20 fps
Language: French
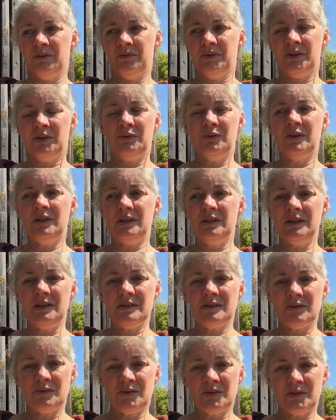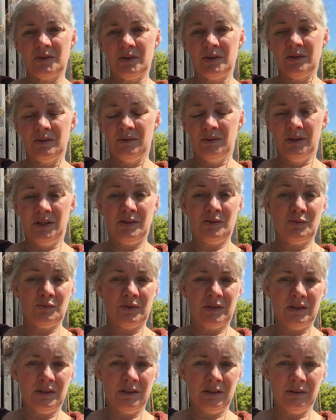fait utilise les
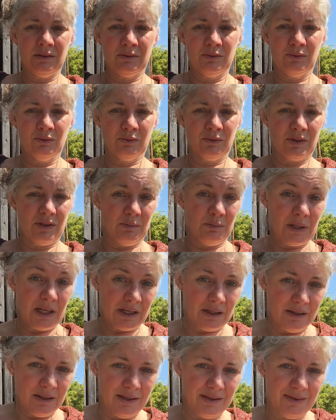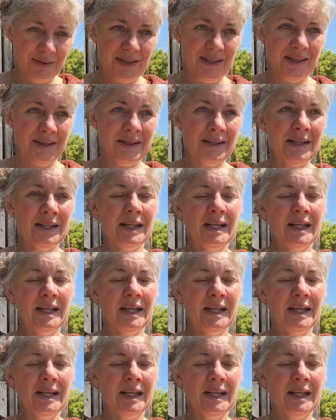outils dont il parlait voilà.